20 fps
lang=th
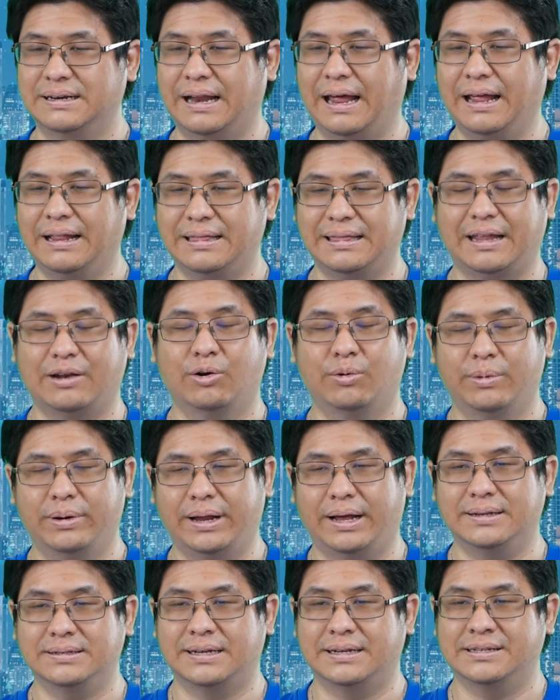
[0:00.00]
นะแต่โดยรวม
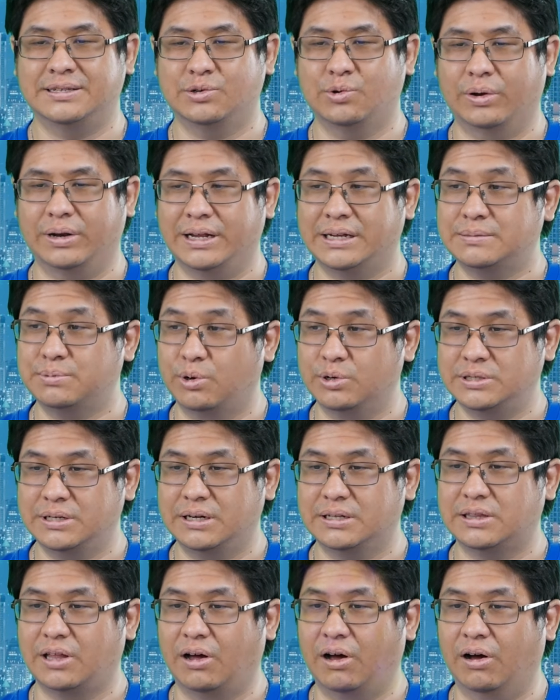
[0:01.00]
เนี่ยสัดส่วน
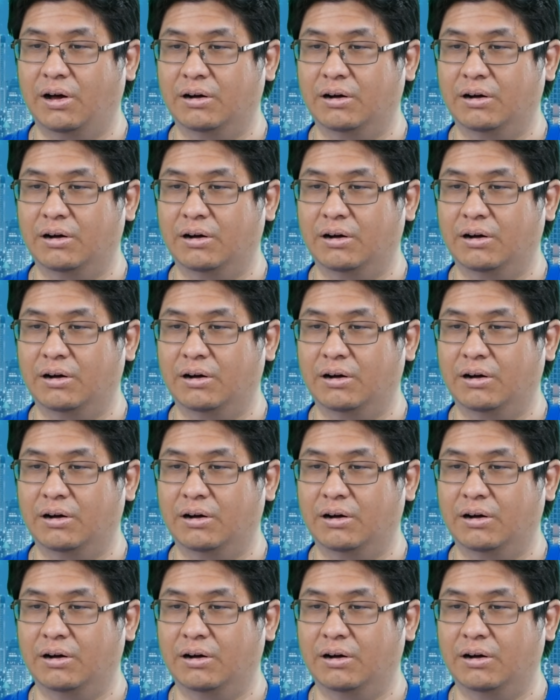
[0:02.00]
exposure ต่อ